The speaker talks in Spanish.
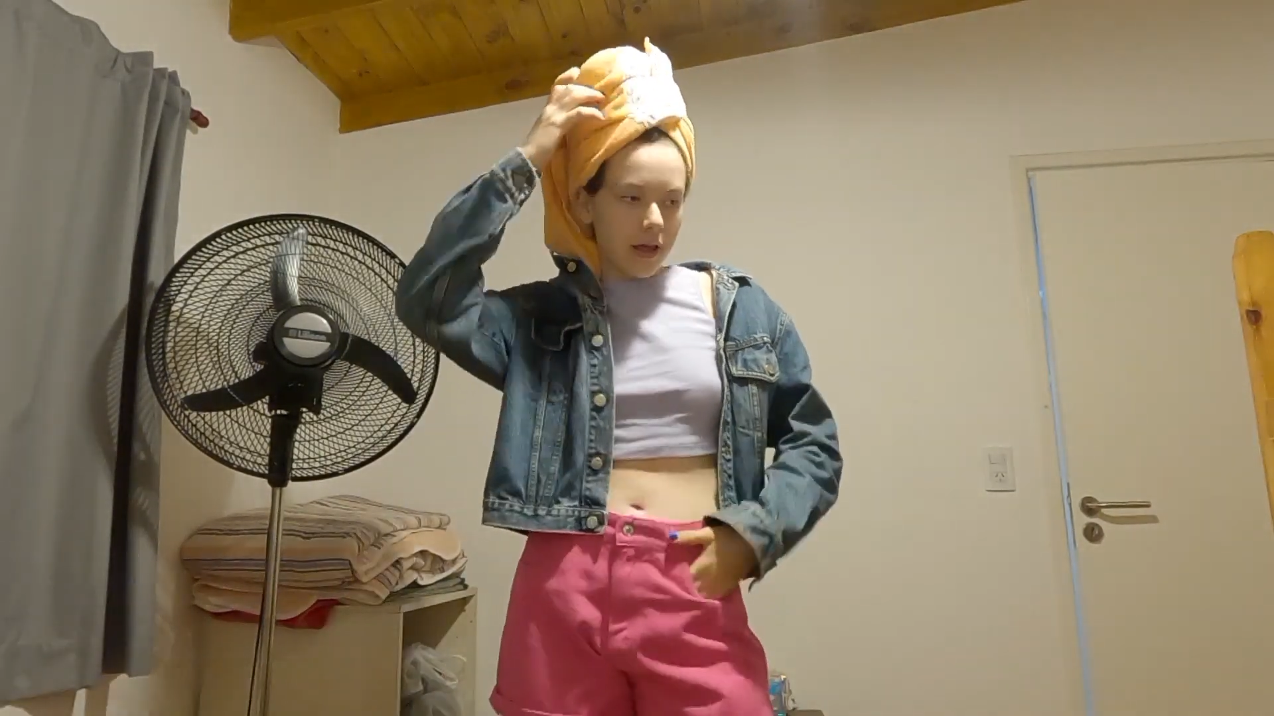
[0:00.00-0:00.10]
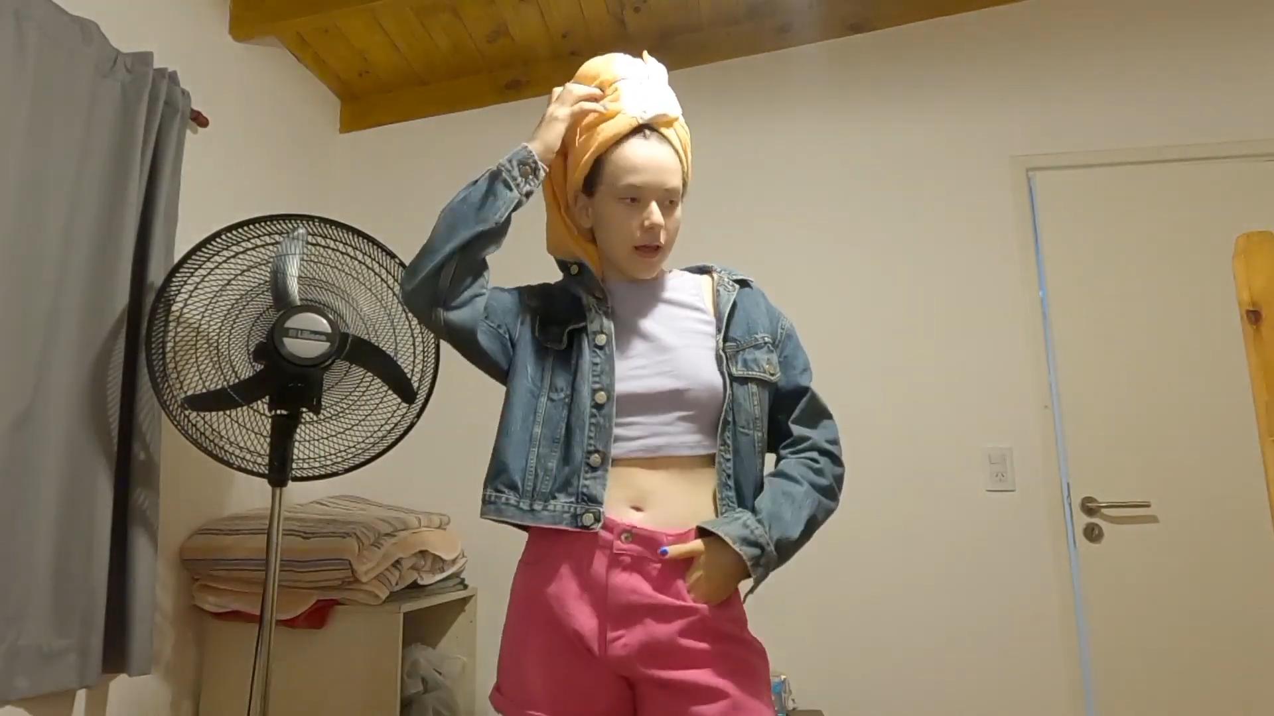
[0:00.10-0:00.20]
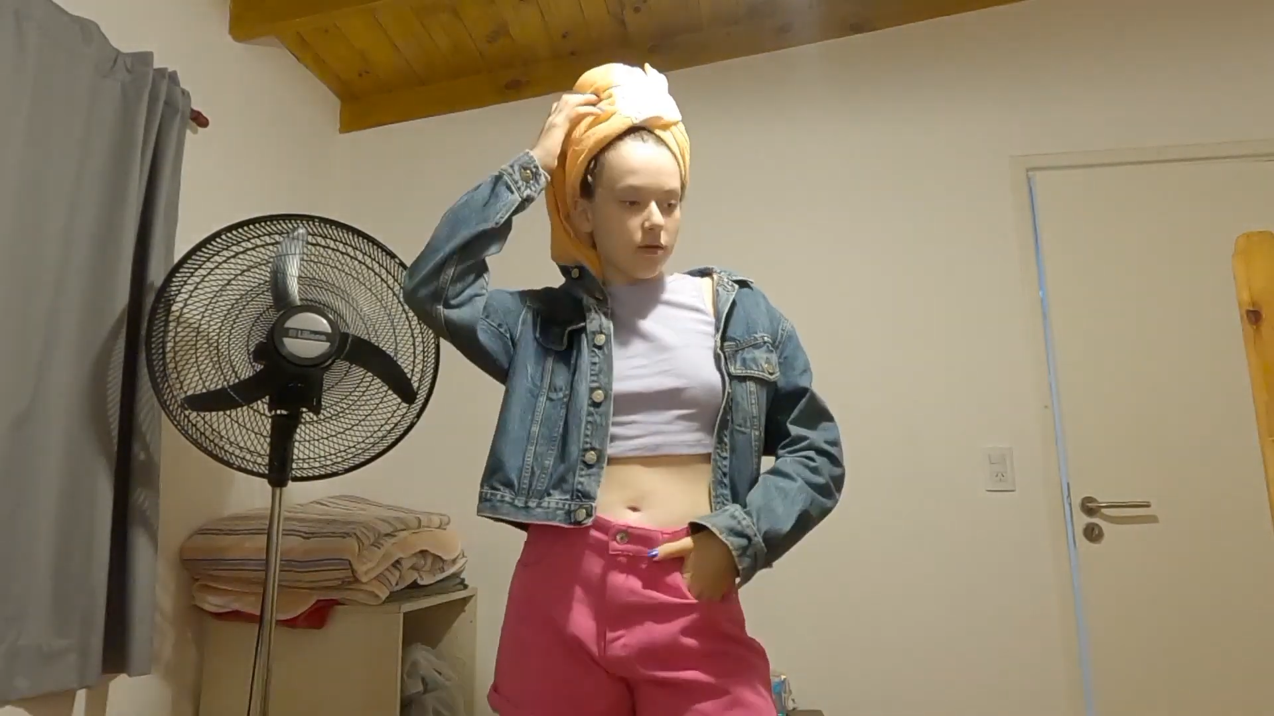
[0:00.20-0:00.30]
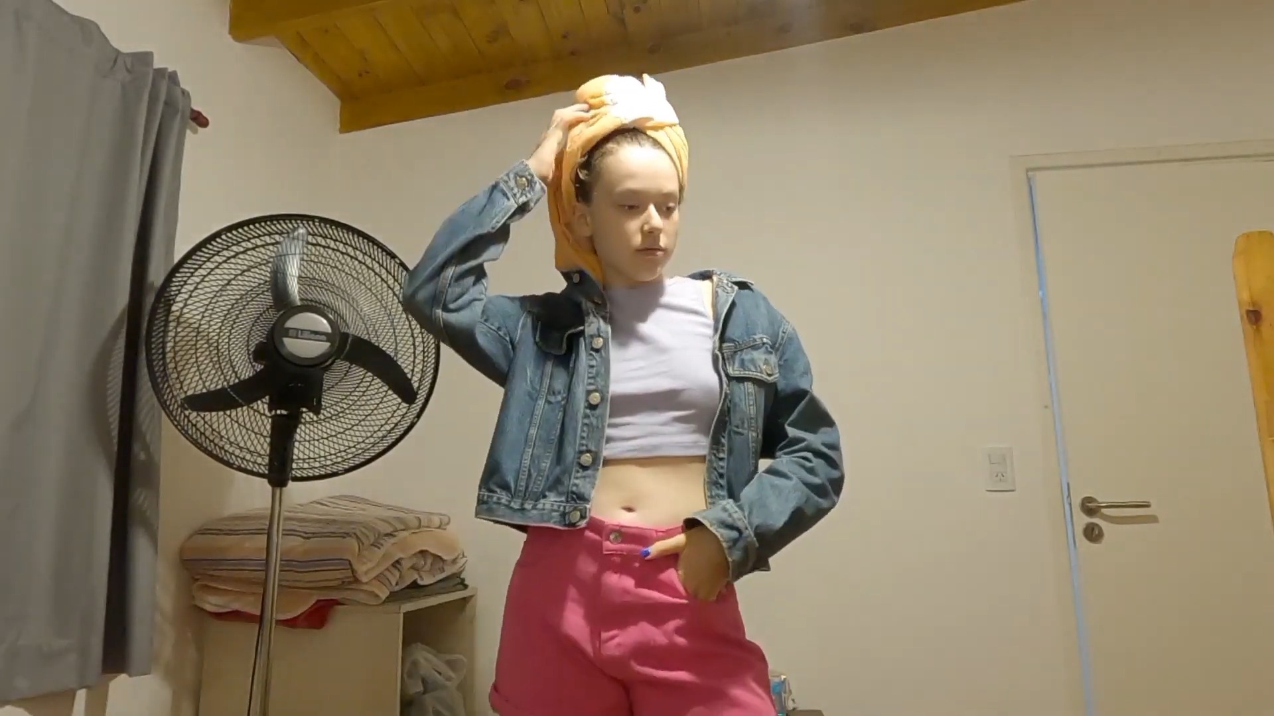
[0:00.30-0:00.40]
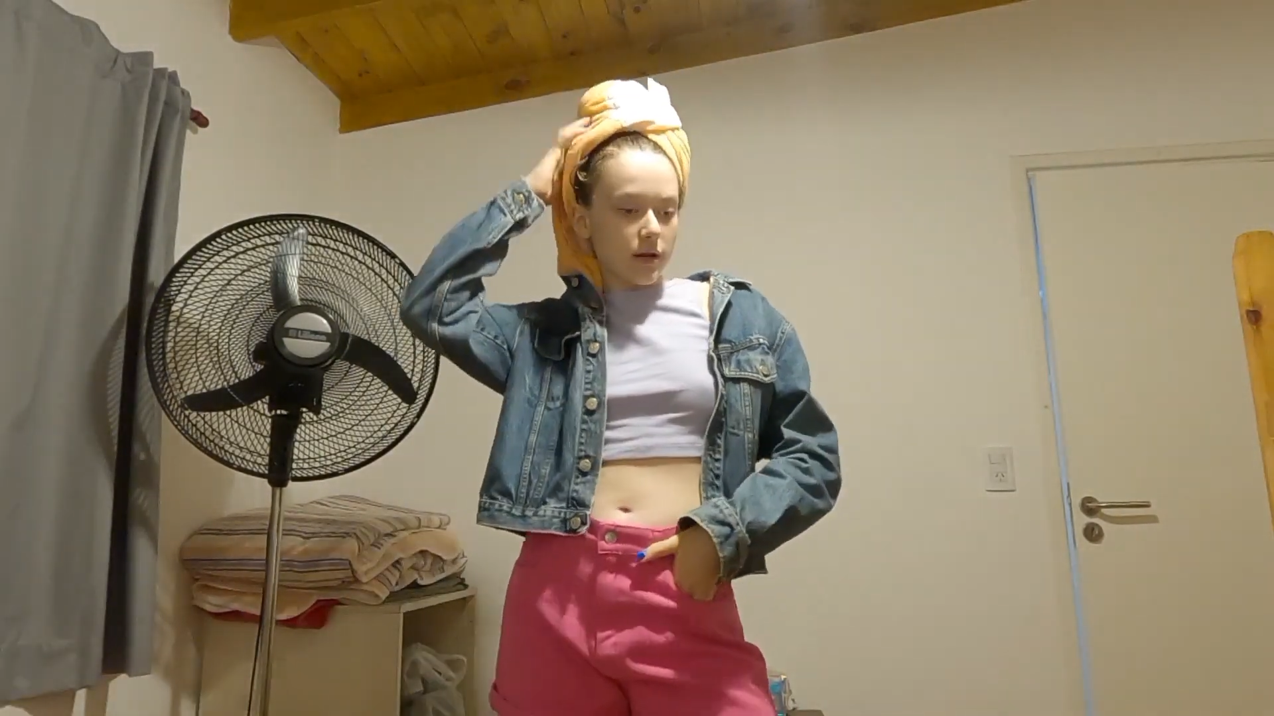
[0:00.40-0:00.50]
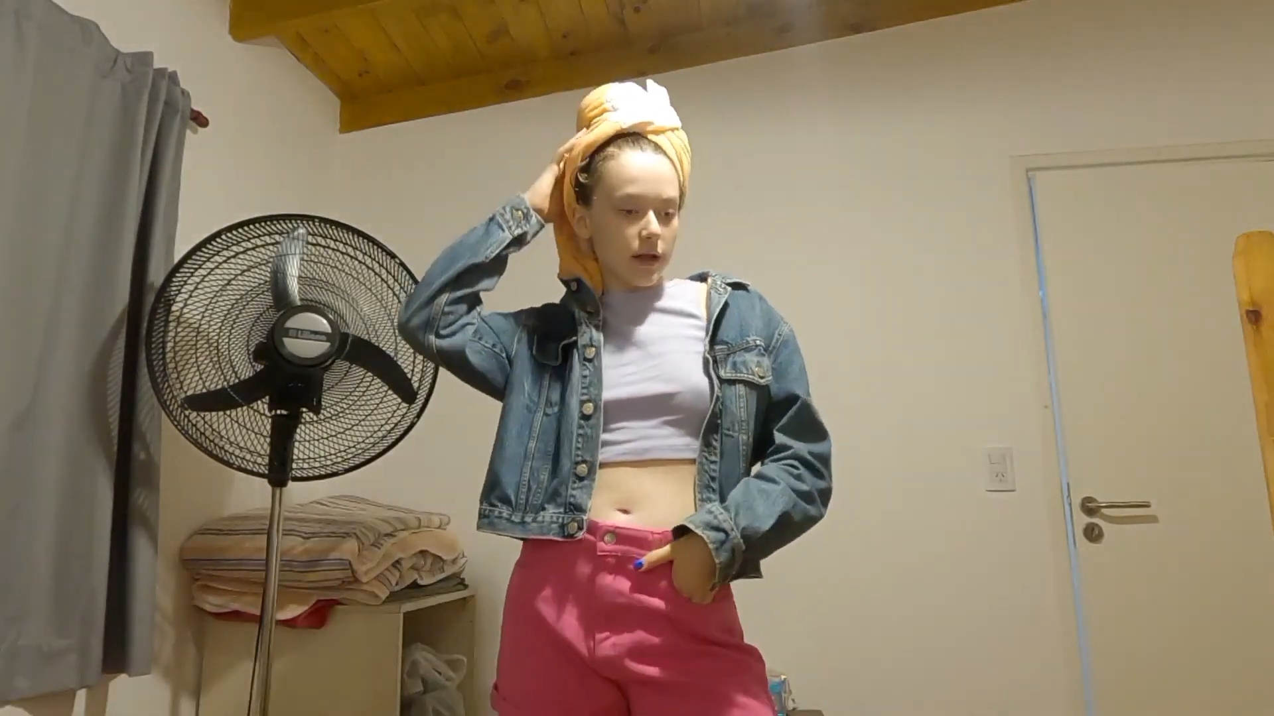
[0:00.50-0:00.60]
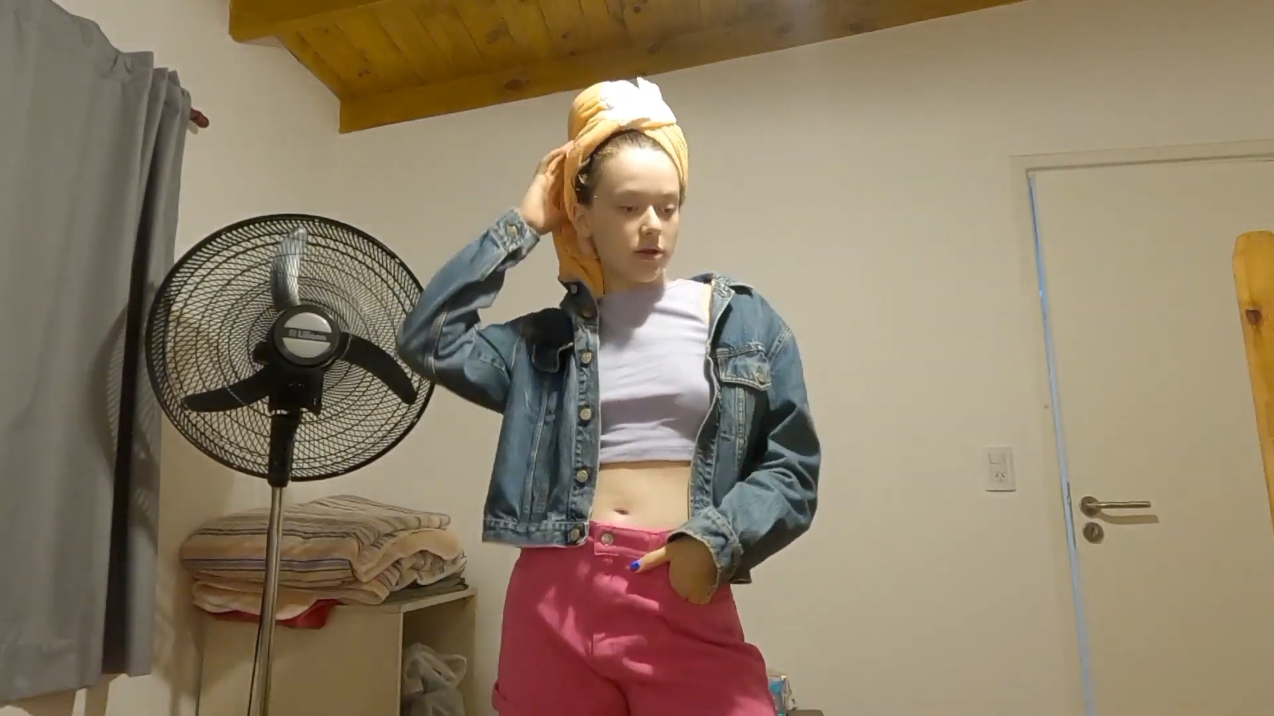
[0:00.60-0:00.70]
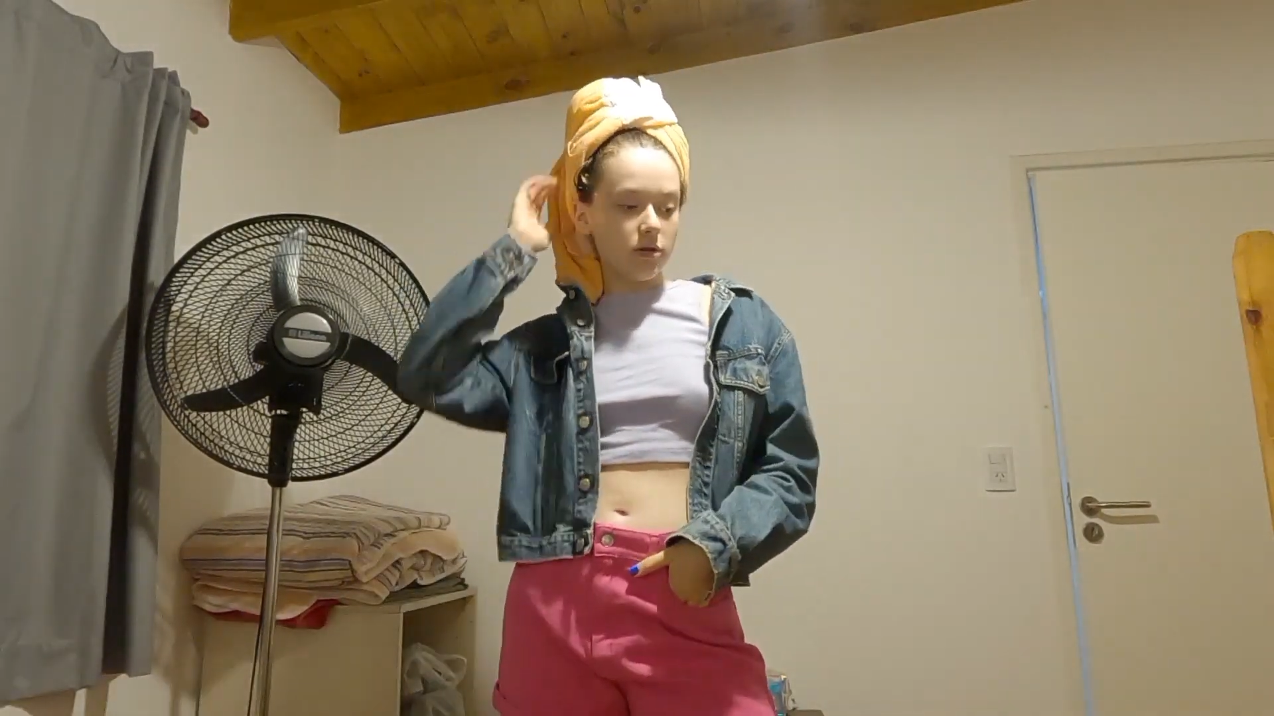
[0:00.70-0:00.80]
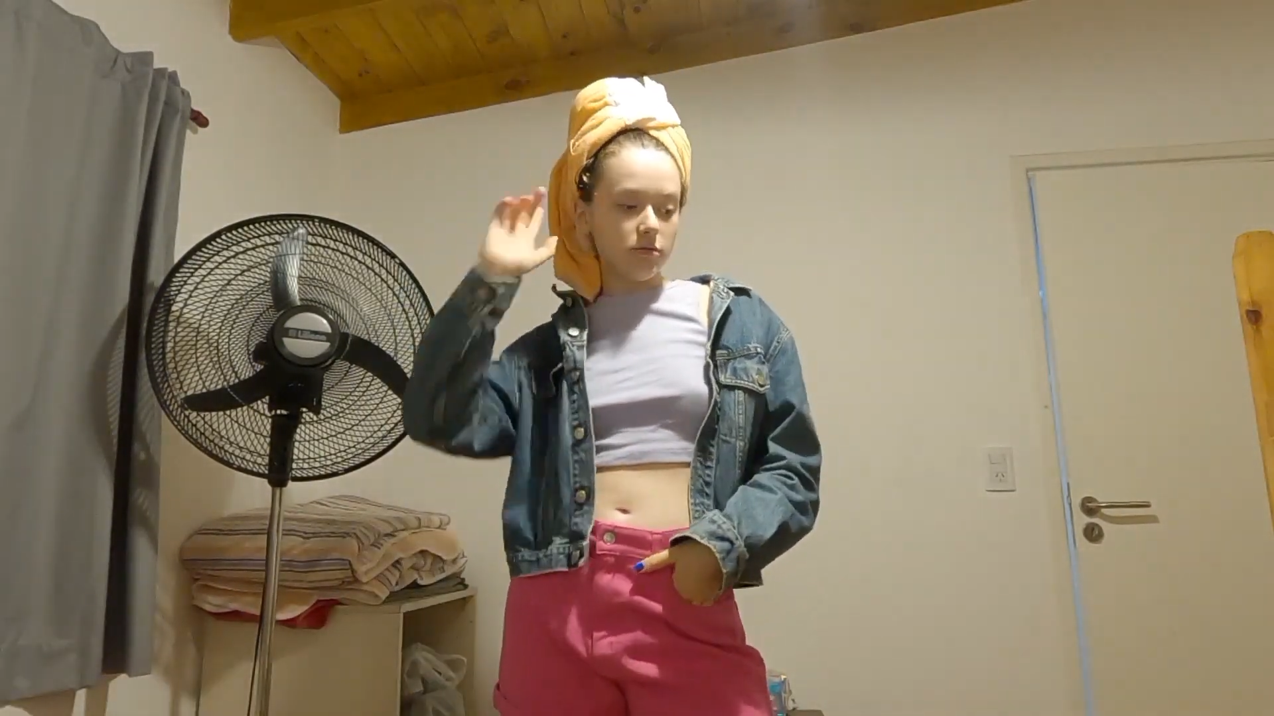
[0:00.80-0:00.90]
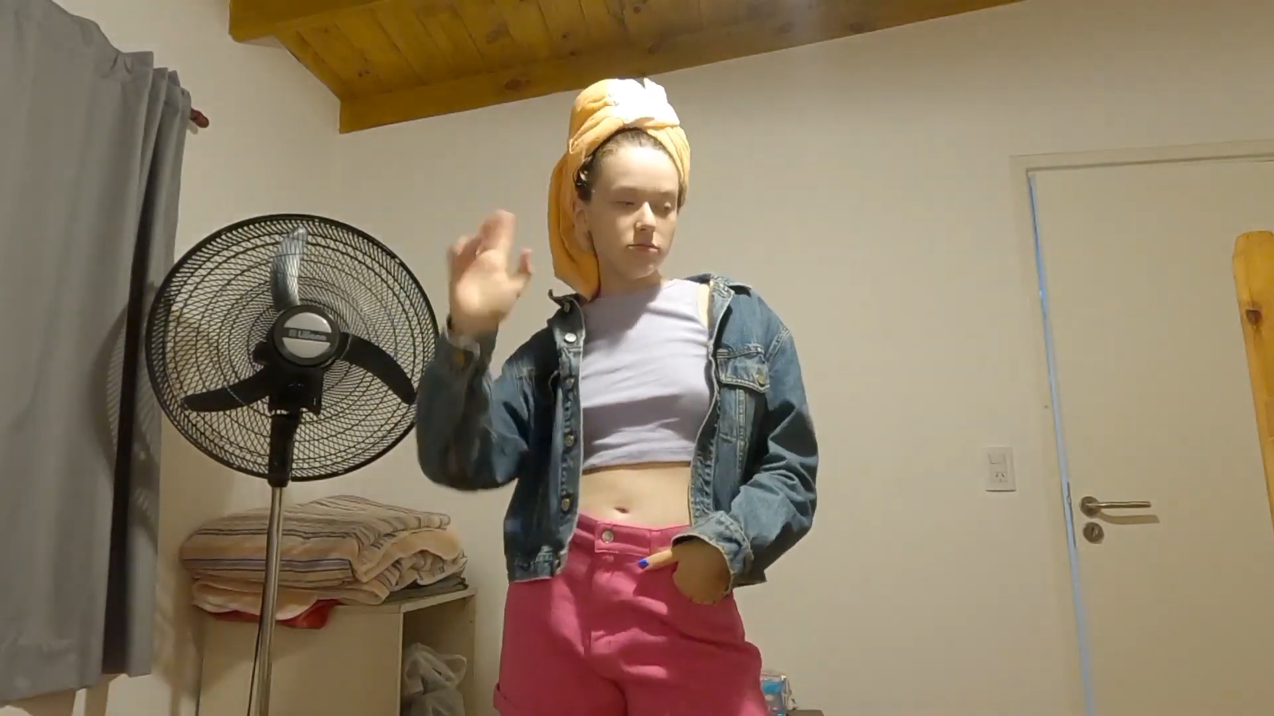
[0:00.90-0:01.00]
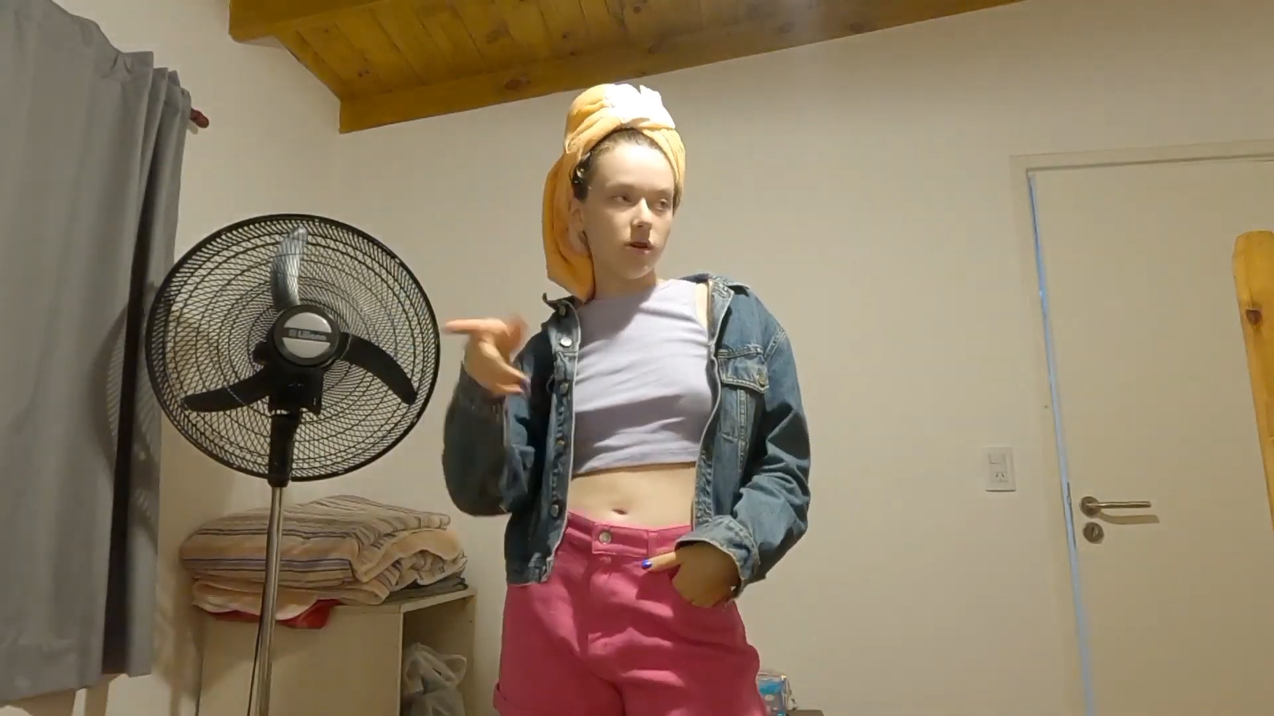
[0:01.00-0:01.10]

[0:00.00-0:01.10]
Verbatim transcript: en un rato,